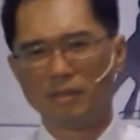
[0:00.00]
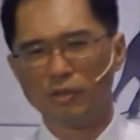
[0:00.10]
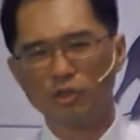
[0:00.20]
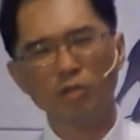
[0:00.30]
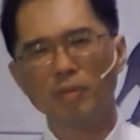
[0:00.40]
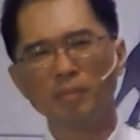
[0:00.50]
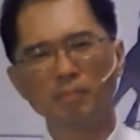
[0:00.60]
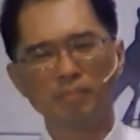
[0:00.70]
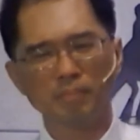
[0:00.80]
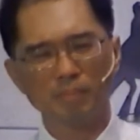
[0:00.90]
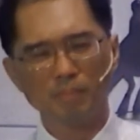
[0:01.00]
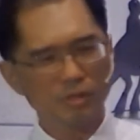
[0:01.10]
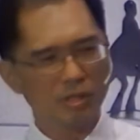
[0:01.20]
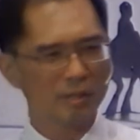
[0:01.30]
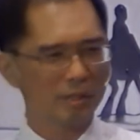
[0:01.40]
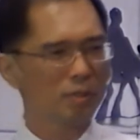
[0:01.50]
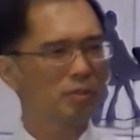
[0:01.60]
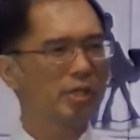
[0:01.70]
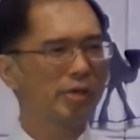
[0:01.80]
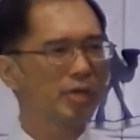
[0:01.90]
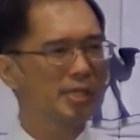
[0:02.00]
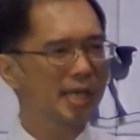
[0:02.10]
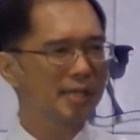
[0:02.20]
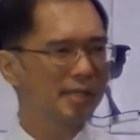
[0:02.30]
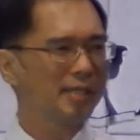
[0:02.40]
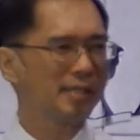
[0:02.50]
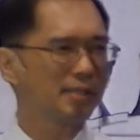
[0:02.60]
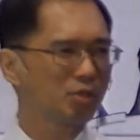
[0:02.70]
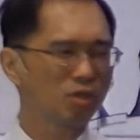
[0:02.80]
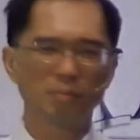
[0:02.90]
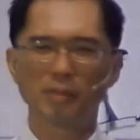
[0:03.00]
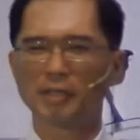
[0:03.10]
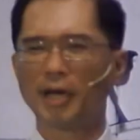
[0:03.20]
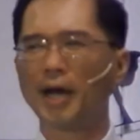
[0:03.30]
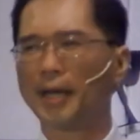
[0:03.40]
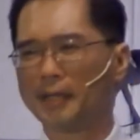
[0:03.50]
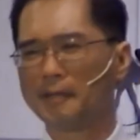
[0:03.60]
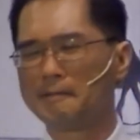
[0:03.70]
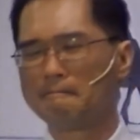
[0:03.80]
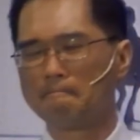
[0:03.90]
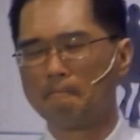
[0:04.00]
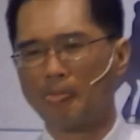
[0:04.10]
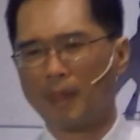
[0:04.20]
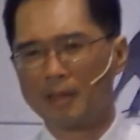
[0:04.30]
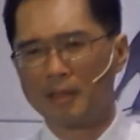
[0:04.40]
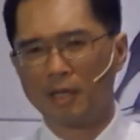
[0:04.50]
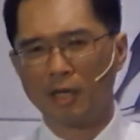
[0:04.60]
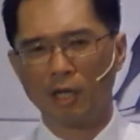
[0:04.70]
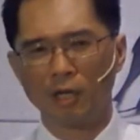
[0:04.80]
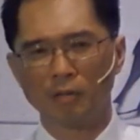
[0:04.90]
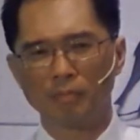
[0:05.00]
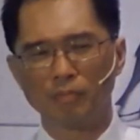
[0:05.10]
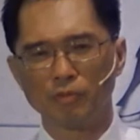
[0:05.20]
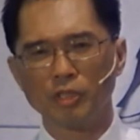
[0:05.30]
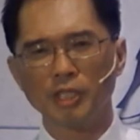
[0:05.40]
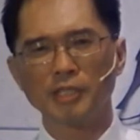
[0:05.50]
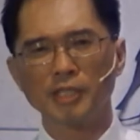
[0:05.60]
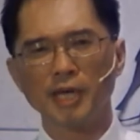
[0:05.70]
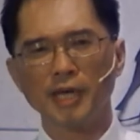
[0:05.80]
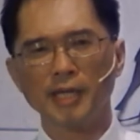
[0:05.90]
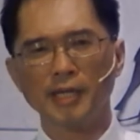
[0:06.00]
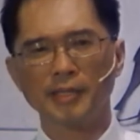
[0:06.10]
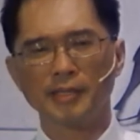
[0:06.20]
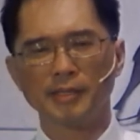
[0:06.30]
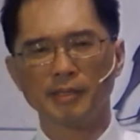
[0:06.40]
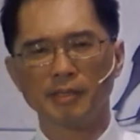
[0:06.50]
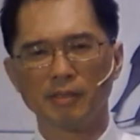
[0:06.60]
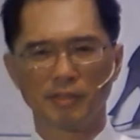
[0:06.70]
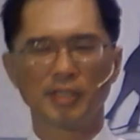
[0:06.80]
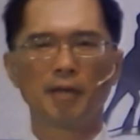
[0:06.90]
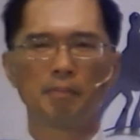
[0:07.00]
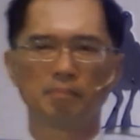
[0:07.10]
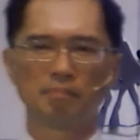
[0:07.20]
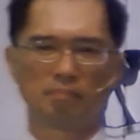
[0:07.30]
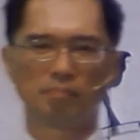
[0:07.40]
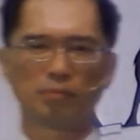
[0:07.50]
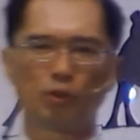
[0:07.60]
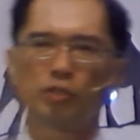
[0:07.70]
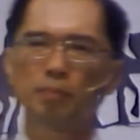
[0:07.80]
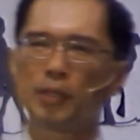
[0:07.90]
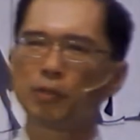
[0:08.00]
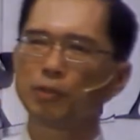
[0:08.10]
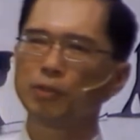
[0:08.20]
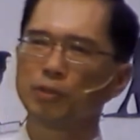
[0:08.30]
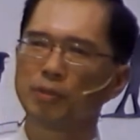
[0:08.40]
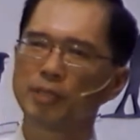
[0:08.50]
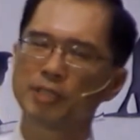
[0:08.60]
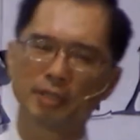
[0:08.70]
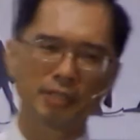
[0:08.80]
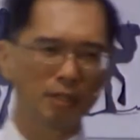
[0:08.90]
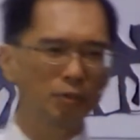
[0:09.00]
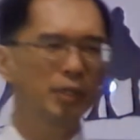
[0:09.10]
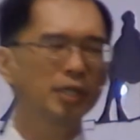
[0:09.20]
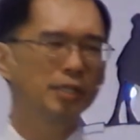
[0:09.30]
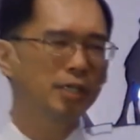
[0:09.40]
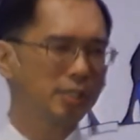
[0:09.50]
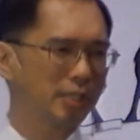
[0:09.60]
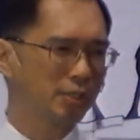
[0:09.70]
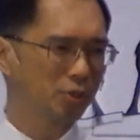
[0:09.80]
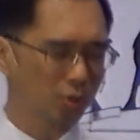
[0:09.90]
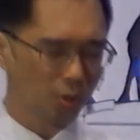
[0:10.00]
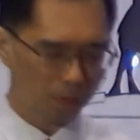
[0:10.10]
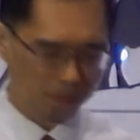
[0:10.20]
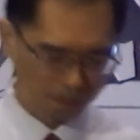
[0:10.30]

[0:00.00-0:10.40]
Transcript: 有时候我们不是很能够体会上帝对我们的爱啊。最近在我在回去民都路，我们教这个婚姻课程的时候